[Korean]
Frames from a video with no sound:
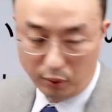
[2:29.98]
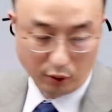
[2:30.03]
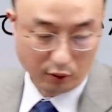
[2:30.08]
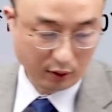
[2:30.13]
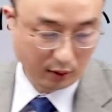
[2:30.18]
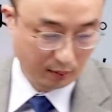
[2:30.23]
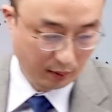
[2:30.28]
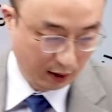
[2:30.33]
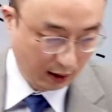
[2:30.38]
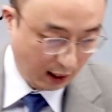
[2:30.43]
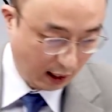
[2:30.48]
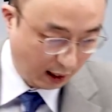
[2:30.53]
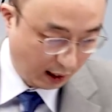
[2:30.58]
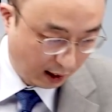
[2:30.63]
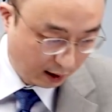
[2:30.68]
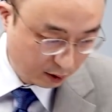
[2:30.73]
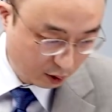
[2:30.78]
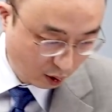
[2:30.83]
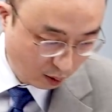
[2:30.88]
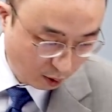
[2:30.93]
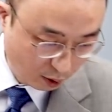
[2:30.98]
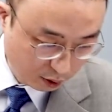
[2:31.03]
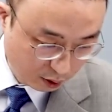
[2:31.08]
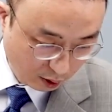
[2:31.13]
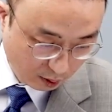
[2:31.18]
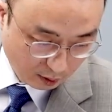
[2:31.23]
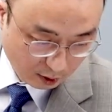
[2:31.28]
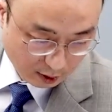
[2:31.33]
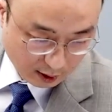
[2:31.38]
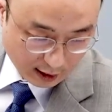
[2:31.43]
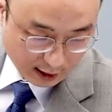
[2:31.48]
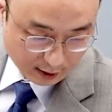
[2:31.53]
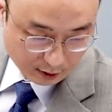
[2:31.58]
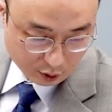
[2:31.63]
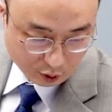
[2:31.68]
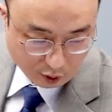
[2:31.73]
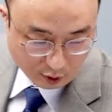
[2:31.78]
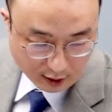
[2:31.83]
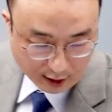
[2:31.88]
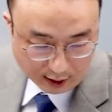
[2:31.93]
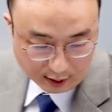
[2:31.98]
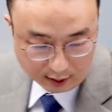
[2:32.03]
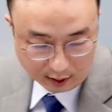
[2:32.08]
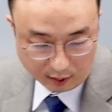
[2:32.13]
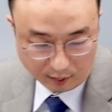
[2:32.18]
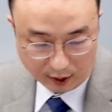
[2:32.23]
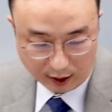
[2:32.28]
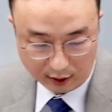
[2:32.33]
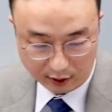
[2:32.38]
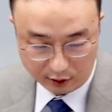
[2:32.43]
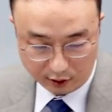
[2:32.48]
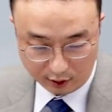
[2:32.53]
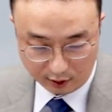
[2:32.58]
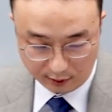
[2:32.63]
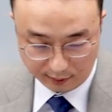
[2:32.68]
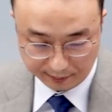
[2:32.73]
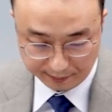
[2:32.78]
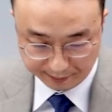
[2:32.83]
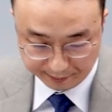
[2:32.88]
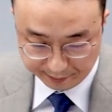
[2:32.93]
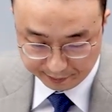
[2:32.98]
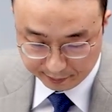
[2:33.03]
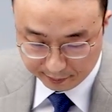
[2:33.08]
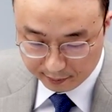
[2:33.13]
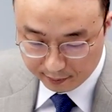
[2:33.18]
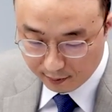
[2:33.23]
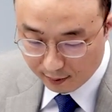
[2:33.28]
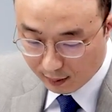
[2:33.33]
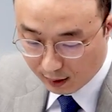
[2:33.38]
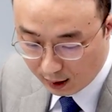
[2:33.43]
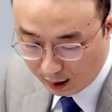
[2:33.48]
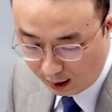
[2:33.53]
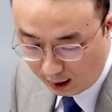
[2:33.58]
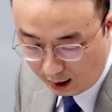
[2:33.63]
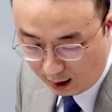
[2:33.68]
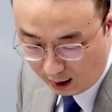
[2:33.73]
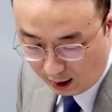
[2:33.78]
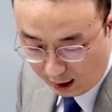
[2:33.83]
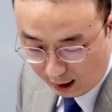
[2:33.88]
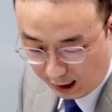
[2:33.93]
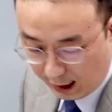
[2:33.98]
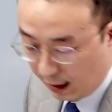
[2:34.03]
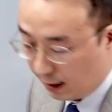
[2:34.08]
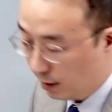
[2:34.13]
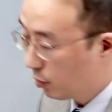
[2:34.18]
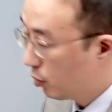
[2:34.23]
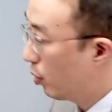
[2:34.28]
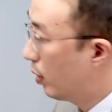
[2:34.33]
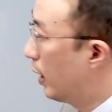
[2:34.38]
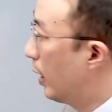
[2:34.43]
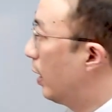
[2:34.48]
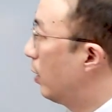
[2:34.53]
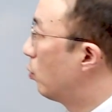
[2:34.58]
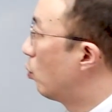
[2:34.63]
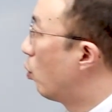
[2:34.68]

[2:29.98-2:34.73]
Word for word: 표현입니다. 소모소모는 애초에 그런 말이죠. 애초에